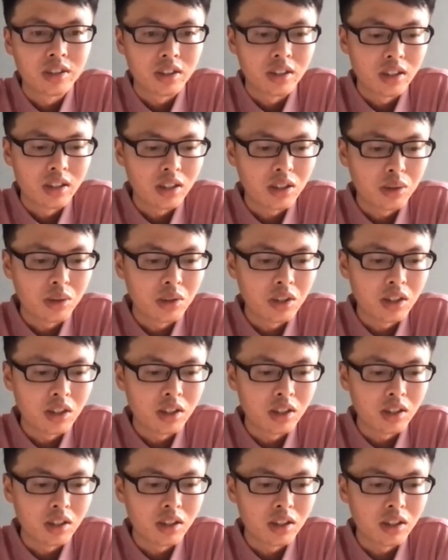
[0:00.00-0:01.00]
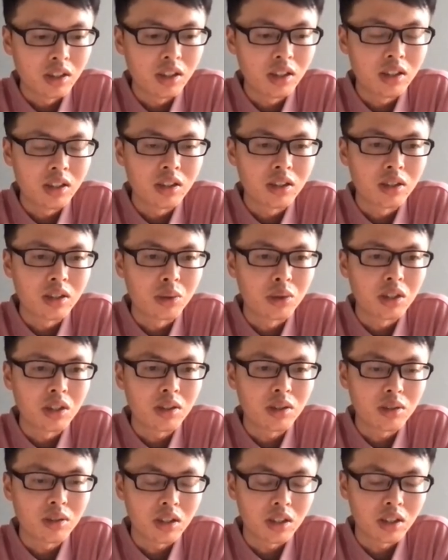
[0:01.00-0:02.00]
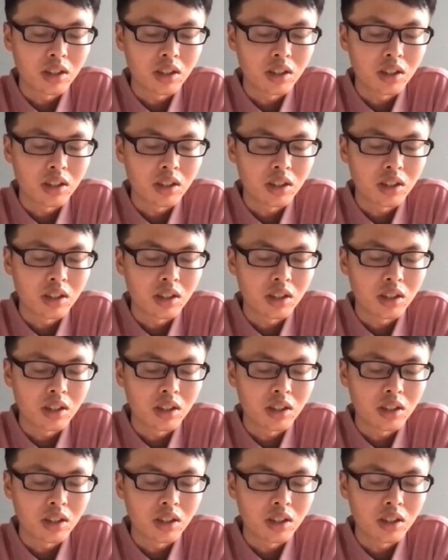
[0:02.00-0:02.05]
那因为因为这